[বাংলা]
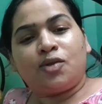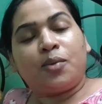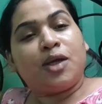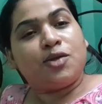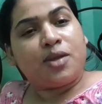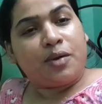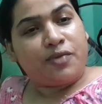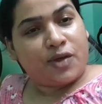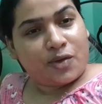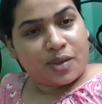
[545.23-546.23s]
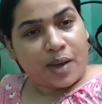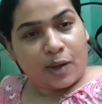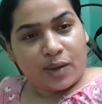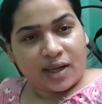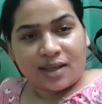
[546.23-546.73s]
তোমাদের যদি আমার ভিডিওটা
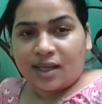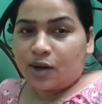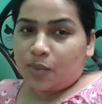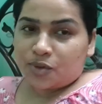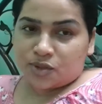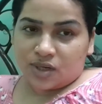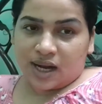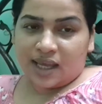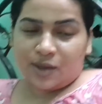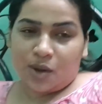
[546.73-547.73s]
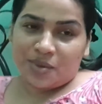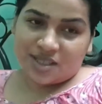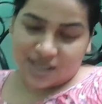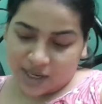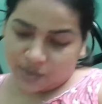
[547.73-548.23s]
ভালো লাগে তাহলে অবশ্যই লাইক
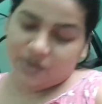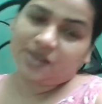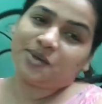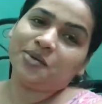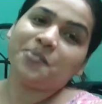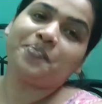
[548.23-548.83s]
কমেন্ট শেয়ার করে দিও